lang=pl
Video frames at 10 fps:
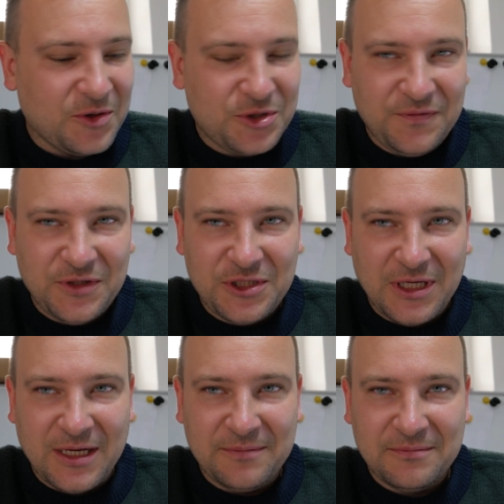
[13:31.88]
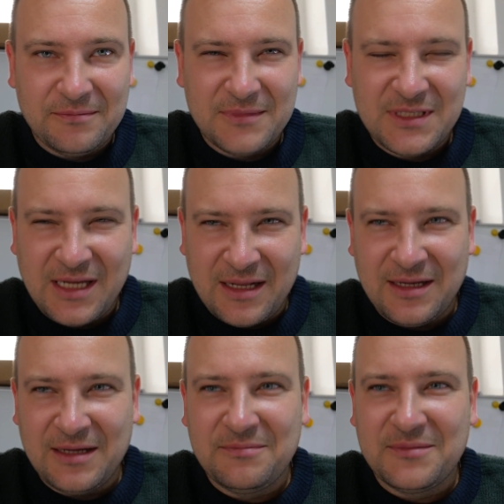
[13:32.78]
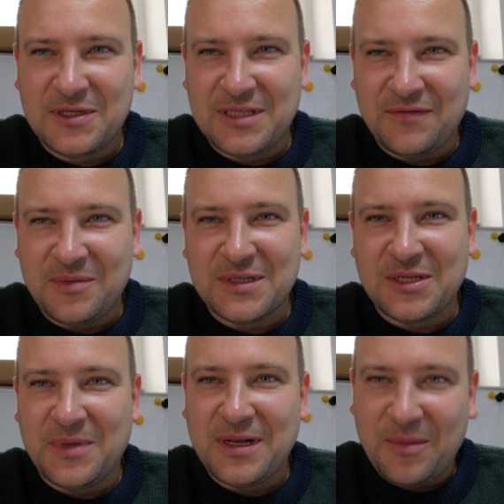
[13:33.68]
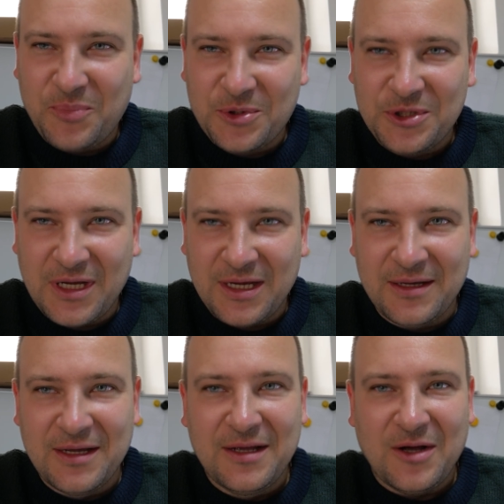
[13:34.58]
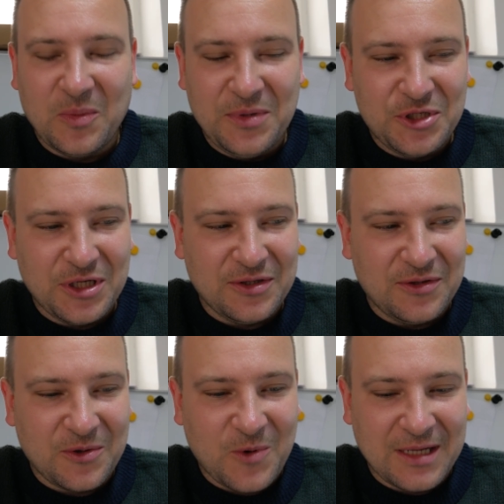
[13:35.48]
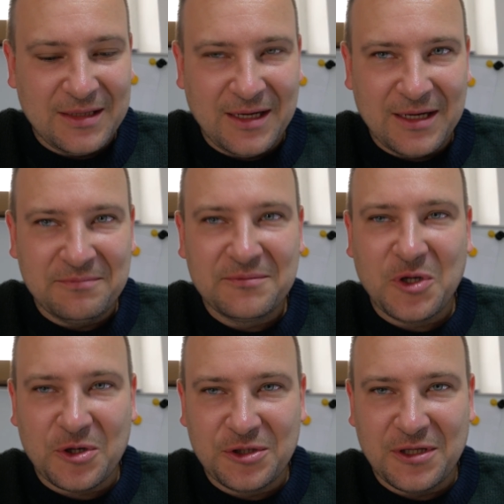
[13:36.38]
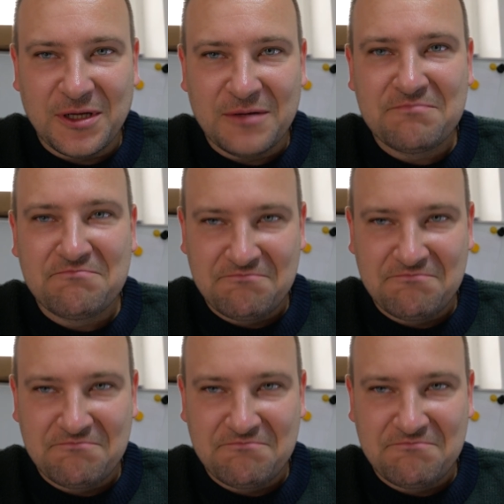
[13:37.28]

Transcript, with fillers: oczywiście ceny zostawimy sobie na później, obliczę to dokładnie, koszty.